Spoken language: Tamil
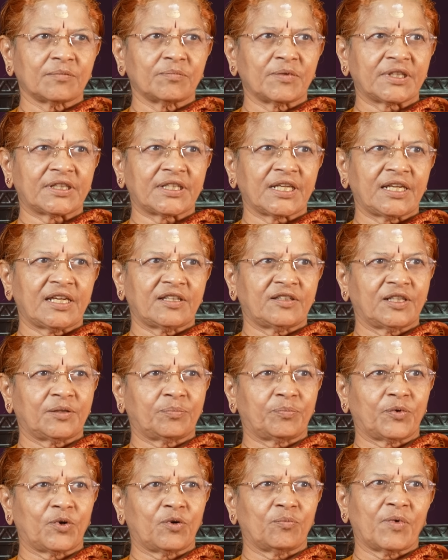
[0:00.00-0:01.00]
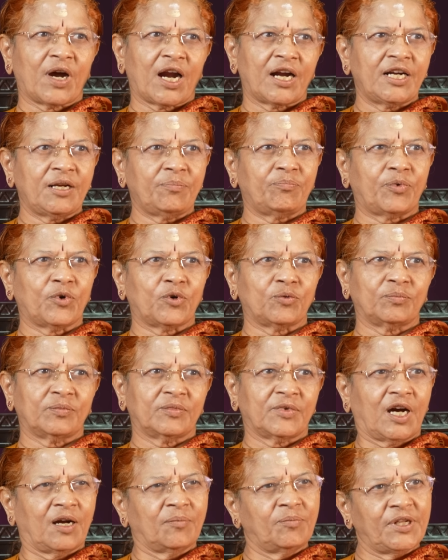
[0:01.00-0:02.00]
தர்மத்தை எதிர்ப்போம் அழிப்போம்
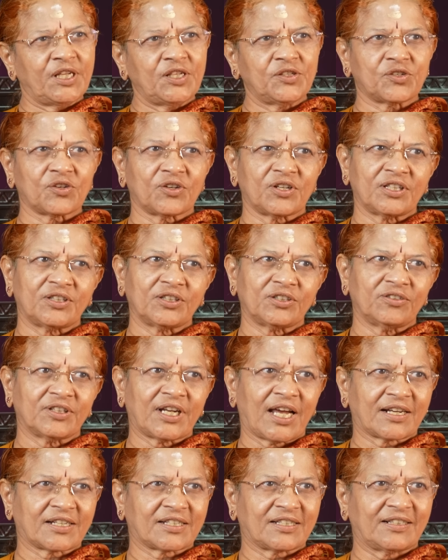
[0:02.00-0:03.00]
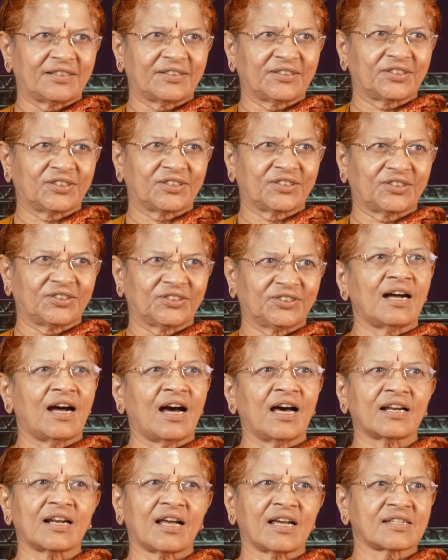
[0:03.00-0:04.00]
அப்படின்னு சொன்னதுக்கு ஒரு ஆக்ஷன் எடுத்திருக்கணும்
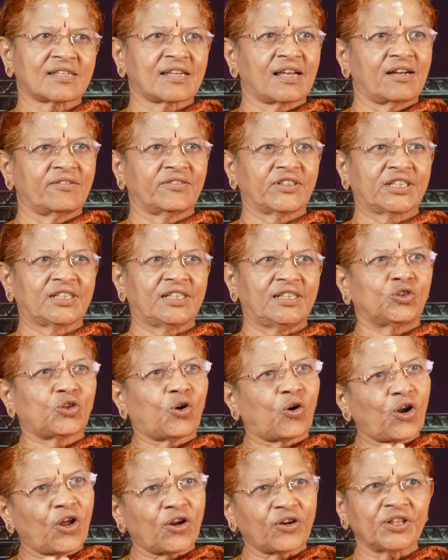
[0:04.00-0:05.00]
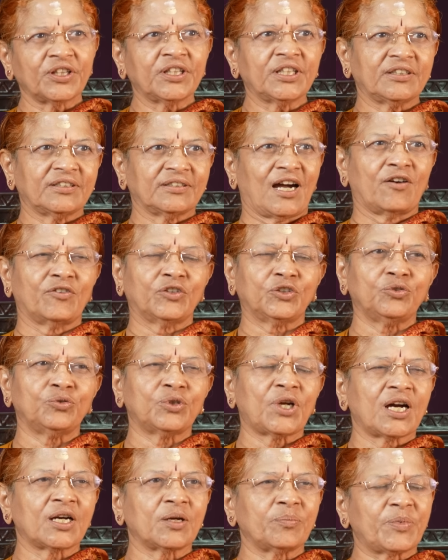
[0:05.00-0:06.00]
ஆர் ஆசா அவர்கள் தொடர்ந்து
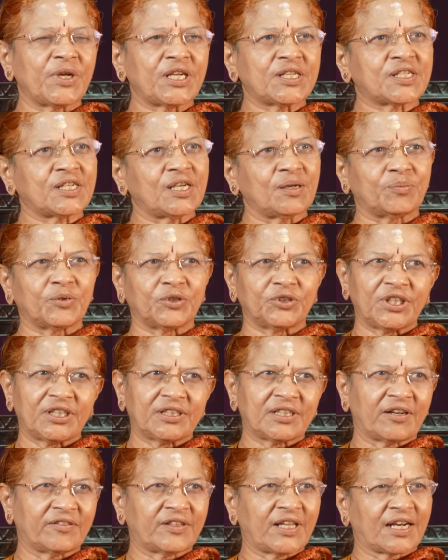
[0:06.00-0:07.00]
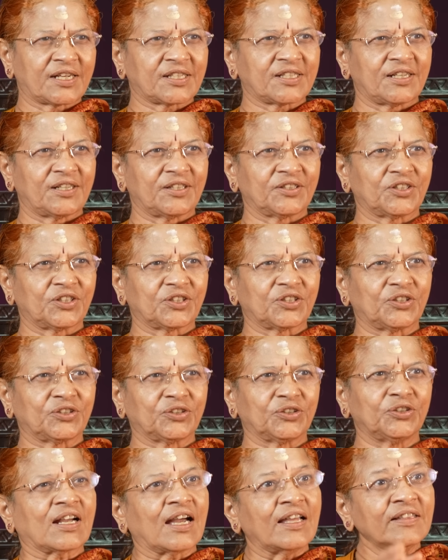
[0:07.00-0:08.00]
அவதூறாக பேசிய போது ஏதாவது ஆக்ஷன்
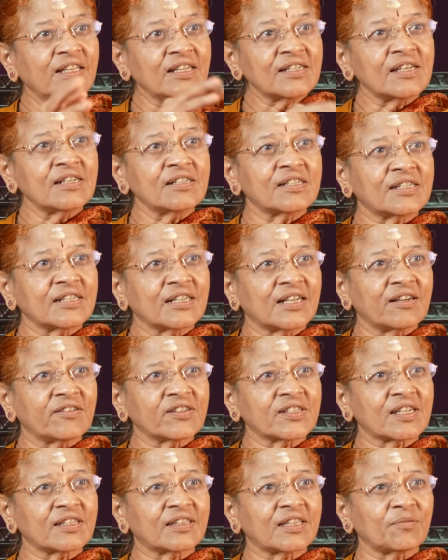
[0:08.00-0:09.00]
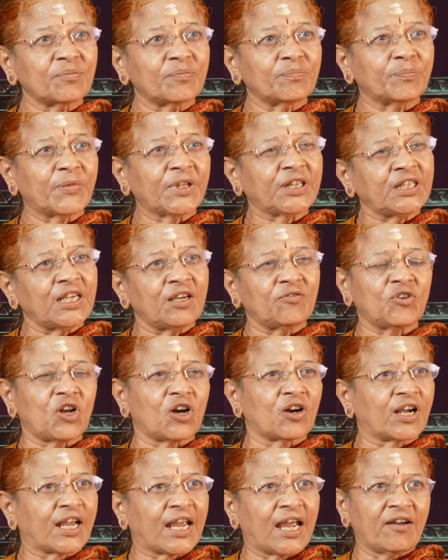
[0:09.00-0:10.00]
எடுத்திருக்கணும் கந்த சஷ்டி கவசத்தை பற்றி
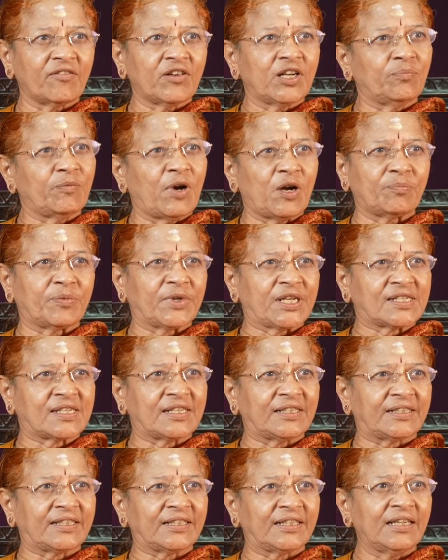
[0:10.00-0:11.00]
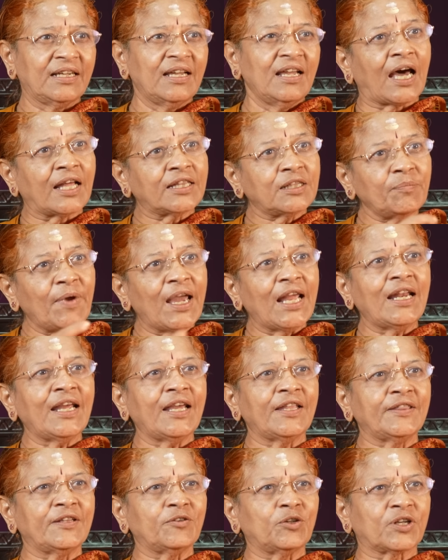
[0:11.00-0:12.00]
எவ்வளோ கேவலமா பேசிட்டு அது மேலே
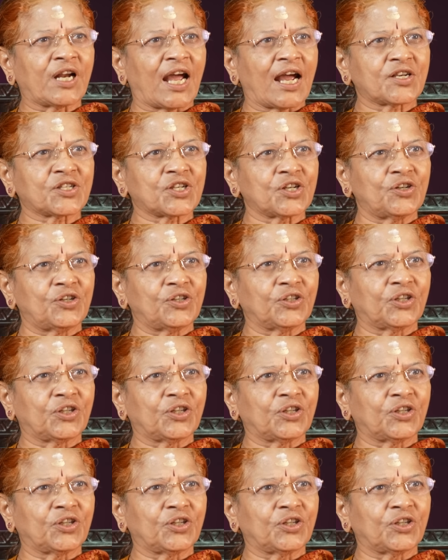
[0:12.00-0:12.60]
எந்த ஒரு ஆக்ஷனும்